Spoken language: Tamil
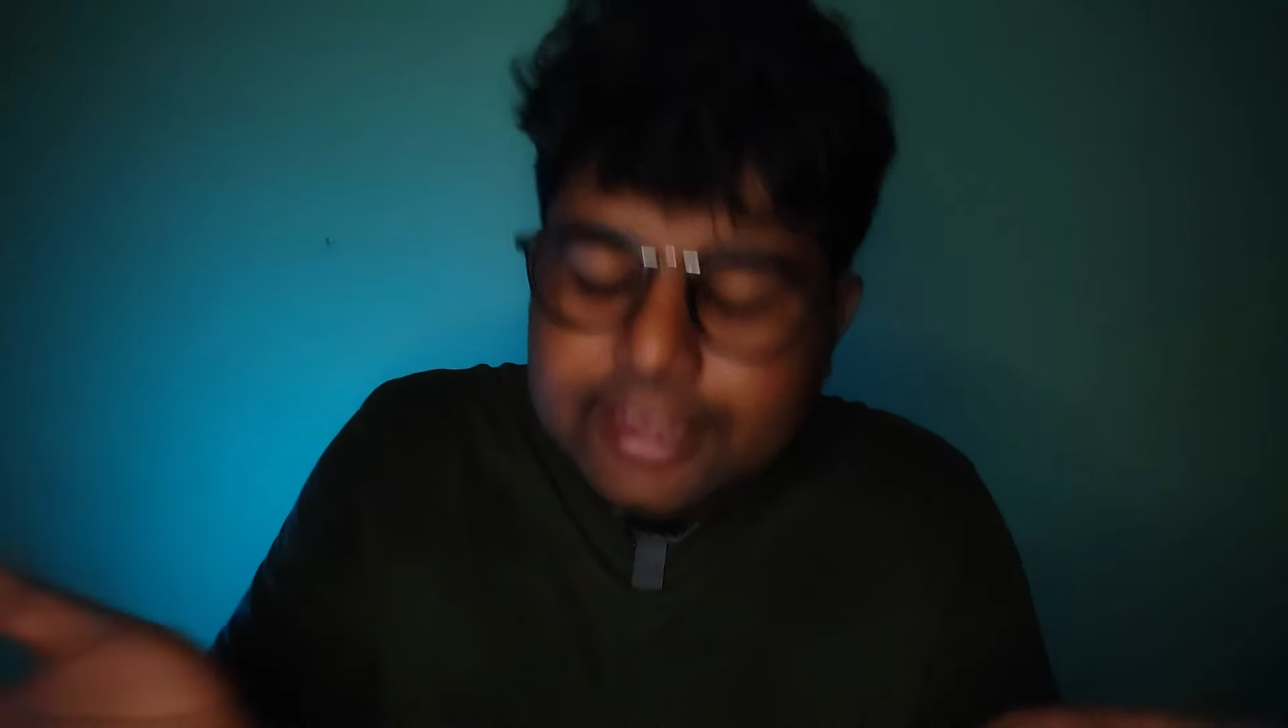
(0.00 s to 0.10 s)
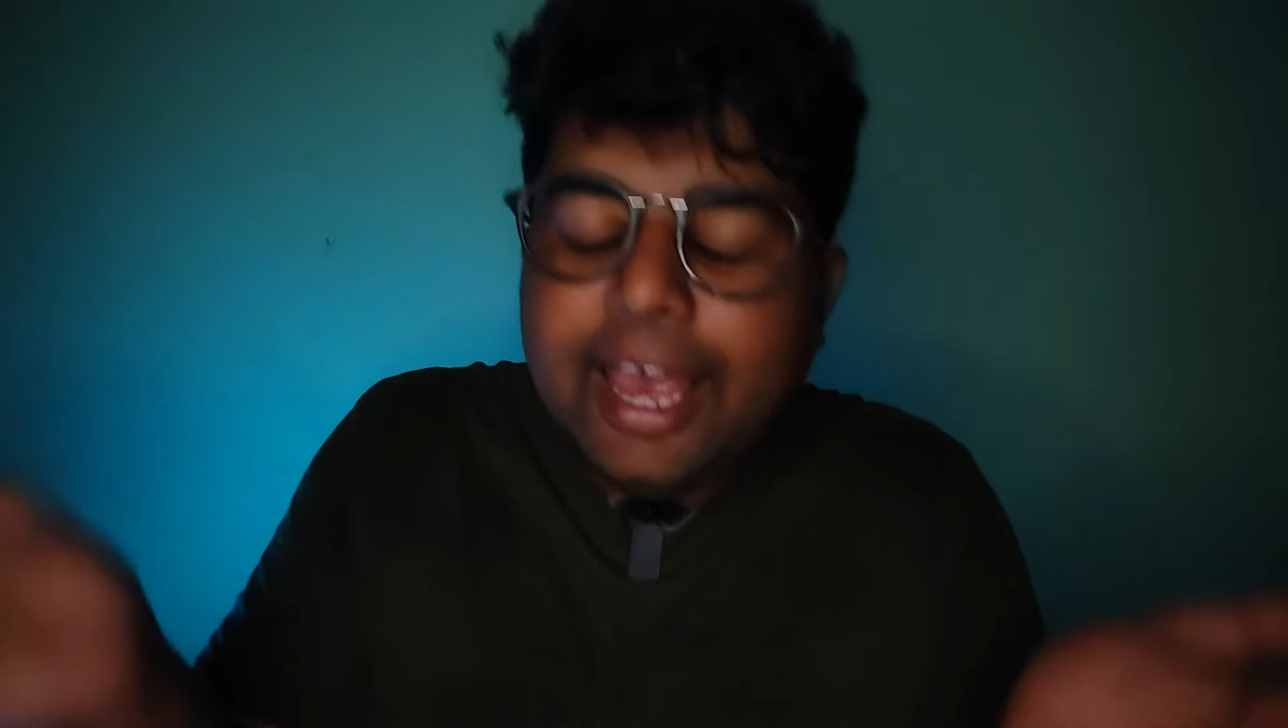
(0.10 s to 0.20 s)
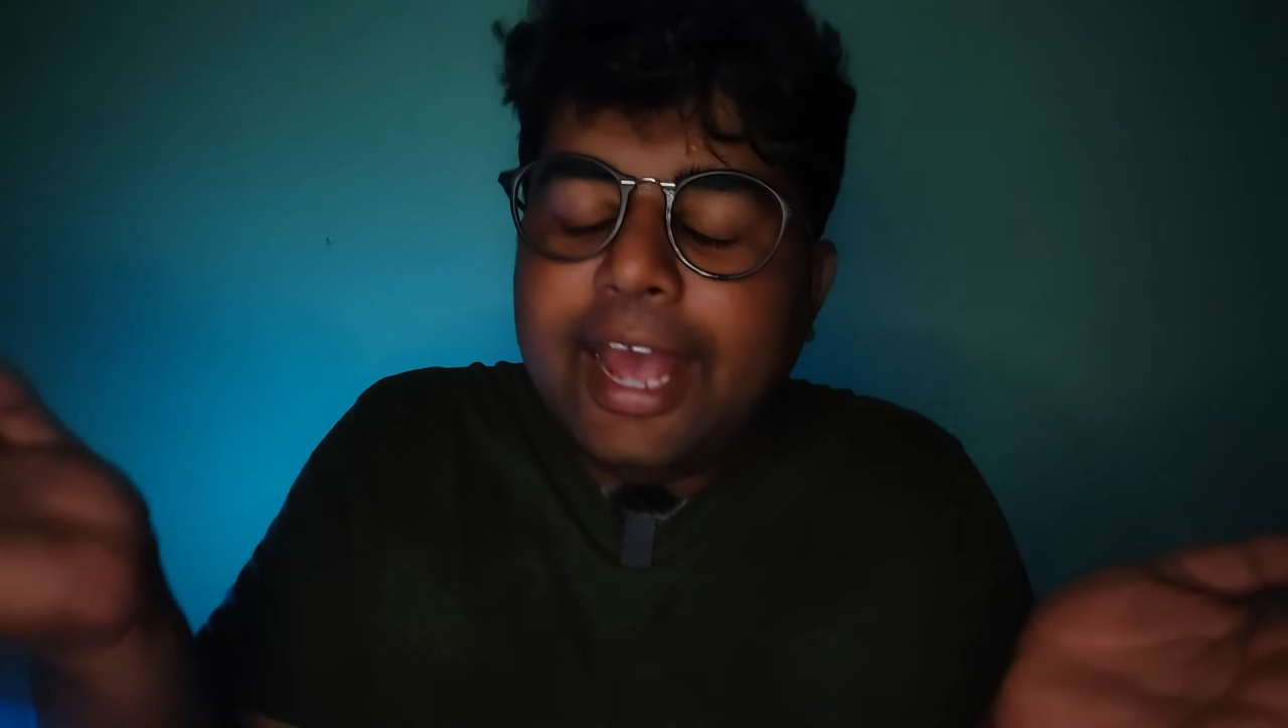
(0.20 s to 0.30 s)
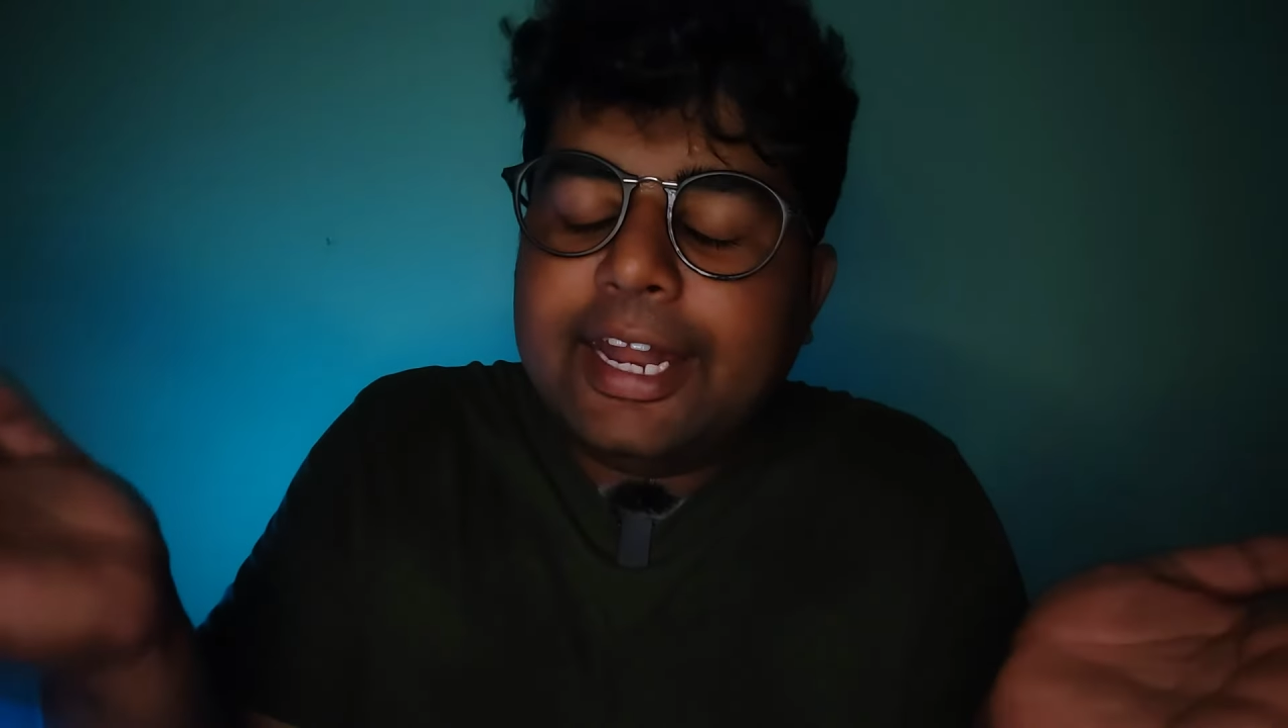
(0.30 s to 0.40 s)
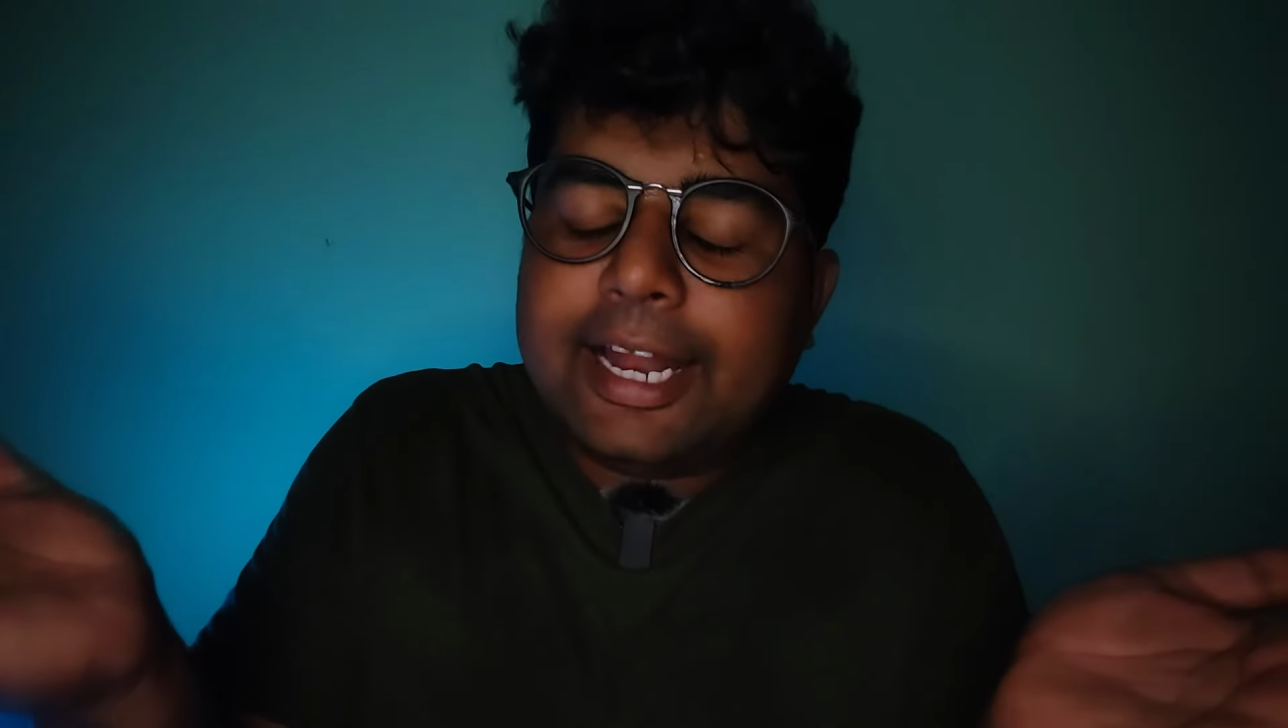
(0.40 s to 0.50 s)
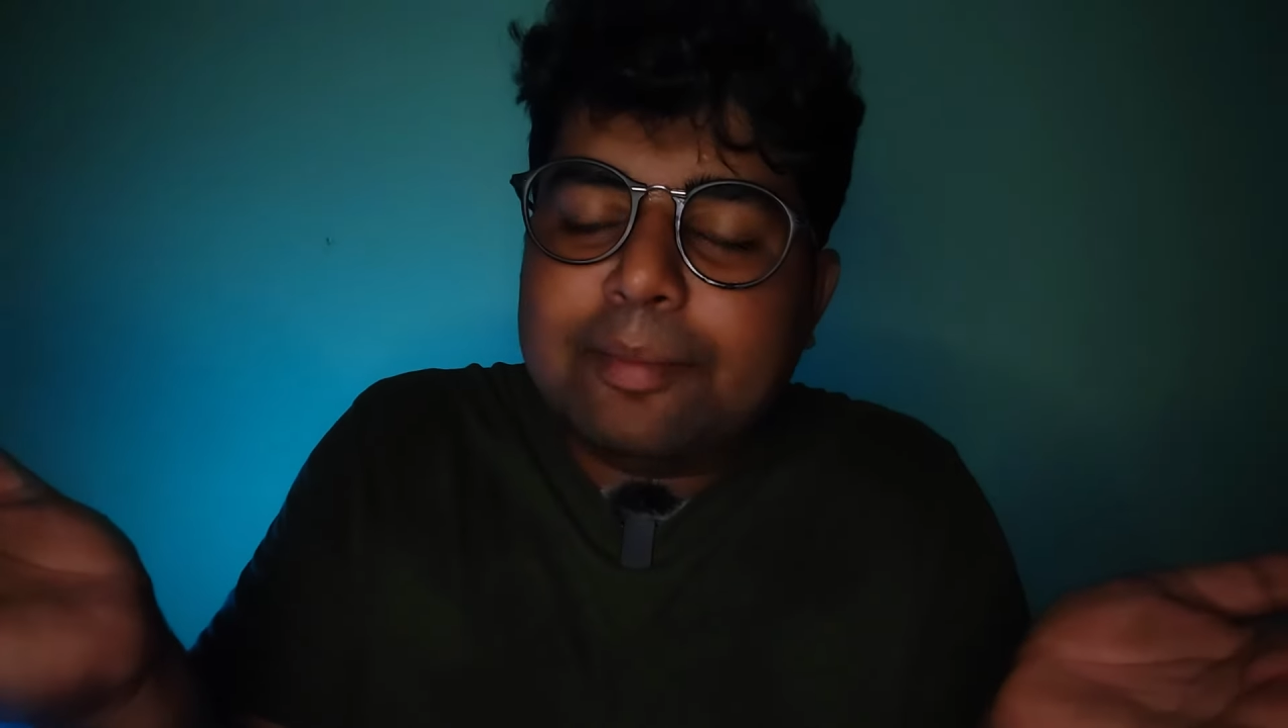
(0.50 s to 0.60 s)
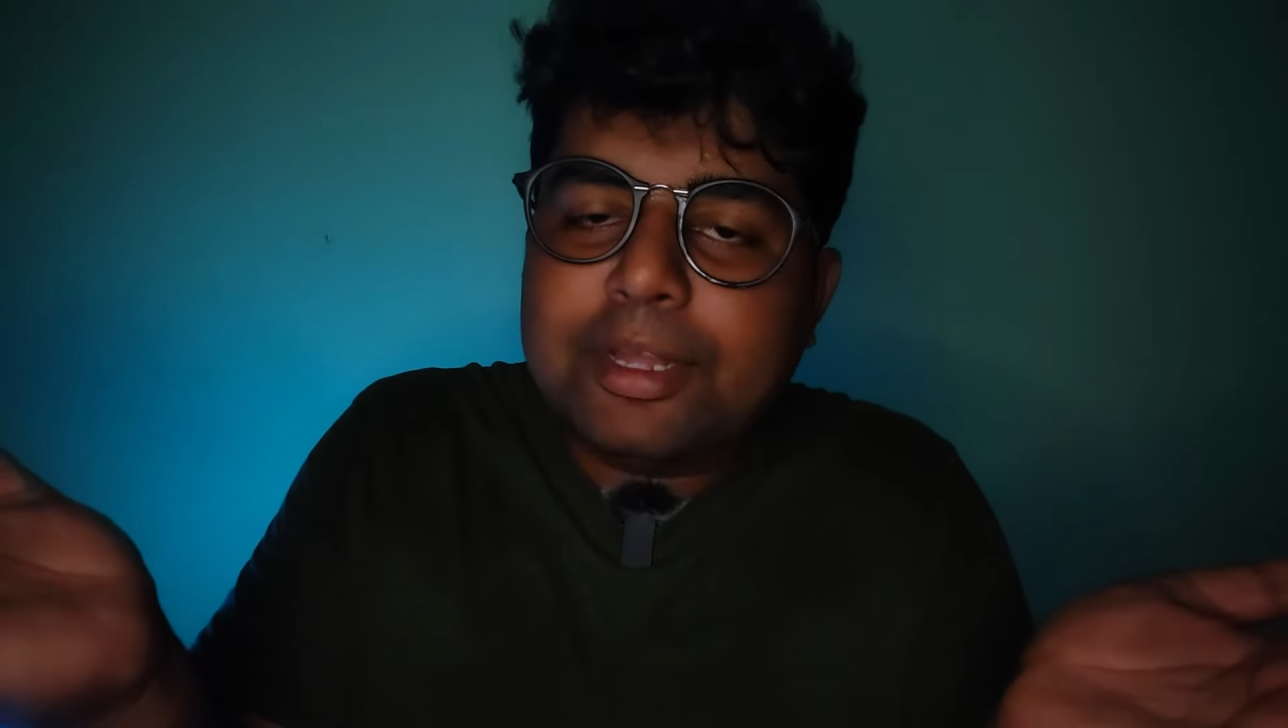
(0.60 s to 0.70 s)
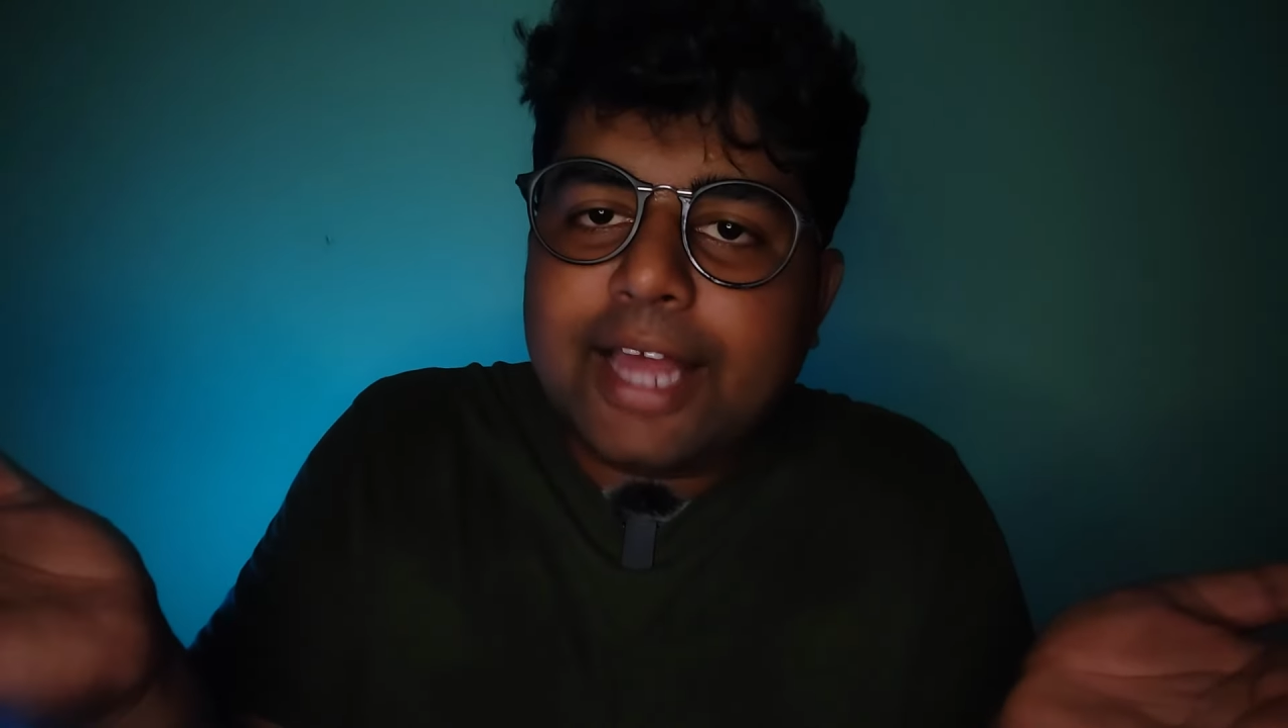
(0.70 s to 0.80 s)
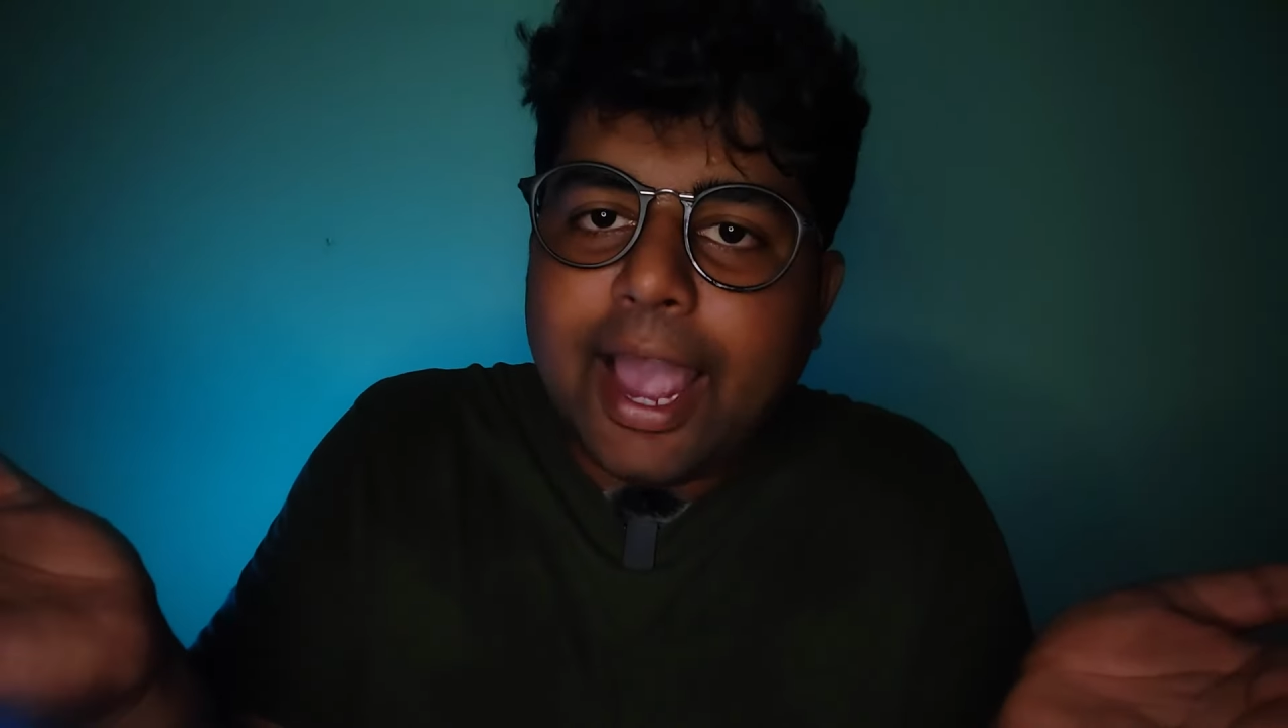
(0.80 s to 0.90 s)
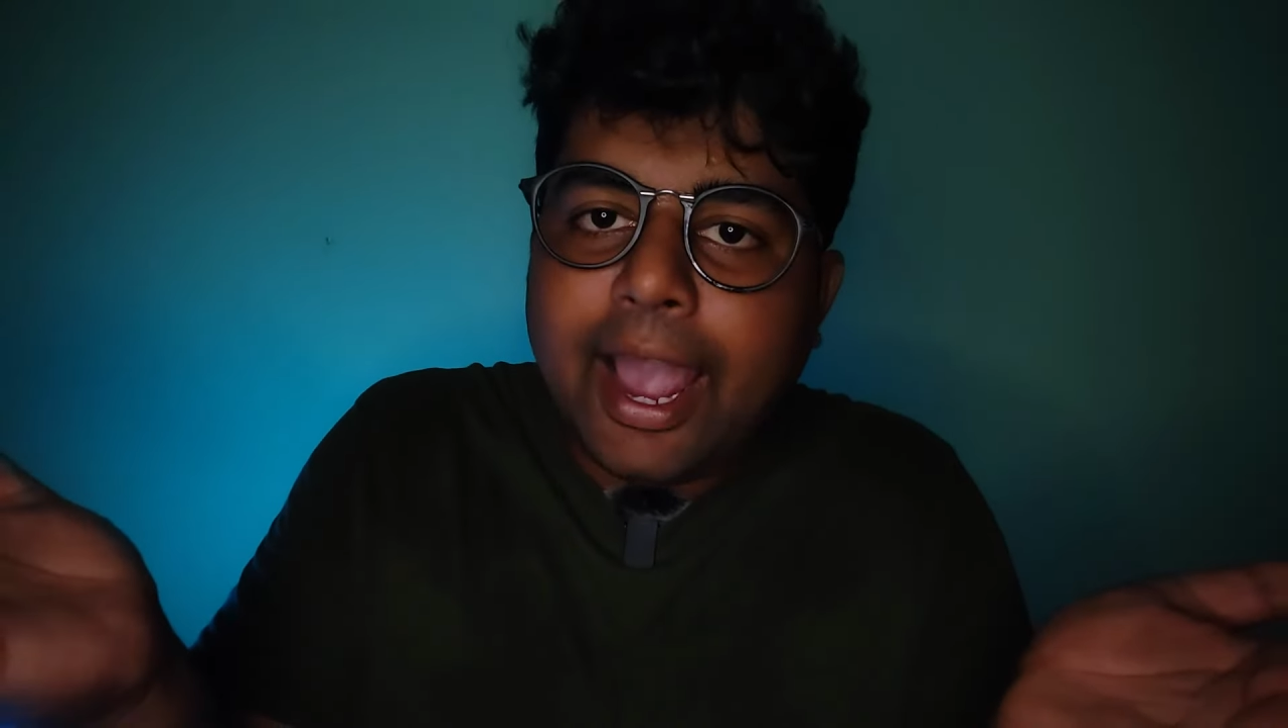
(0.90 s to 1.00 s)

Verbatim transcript: இதே நிலைமை